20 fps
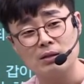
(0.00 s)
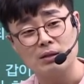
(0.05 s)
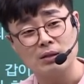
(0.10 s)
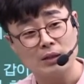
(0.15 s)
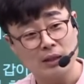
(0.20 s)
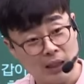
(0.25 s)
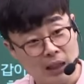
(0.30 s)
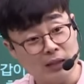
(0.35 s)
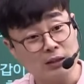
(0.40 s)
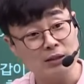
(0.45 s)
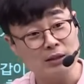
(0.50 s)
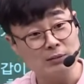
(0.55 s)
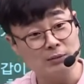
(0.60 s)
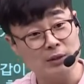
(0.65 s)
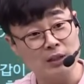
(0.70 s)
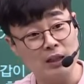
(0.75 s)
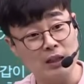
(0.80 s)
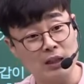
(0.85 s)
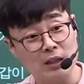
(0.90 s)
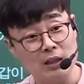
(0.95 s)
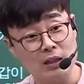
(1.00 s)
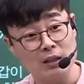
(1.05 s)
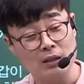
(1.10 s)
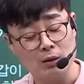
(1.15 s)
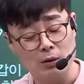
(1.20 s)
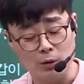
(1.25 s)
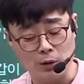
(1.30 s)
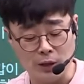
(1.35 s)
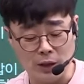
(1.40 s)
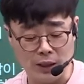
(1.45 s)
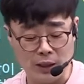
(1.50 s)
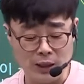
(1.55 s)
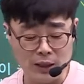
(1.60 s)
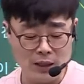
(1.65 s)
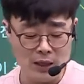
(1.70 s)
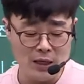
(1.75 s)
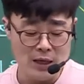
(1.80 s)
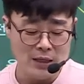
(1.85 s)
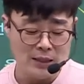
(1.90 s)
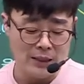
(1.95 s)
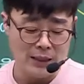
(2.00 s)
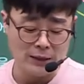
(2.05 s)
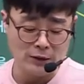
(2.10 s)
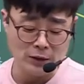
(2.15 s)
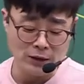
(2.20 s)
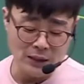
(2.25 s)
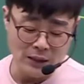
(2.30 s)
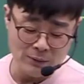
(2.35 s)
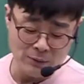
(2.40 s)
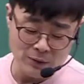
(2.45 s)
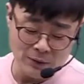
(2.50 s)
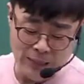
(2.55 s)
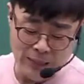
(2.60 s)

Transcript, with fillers: 이해 가셨습니까? 오케이. 자, 선생님은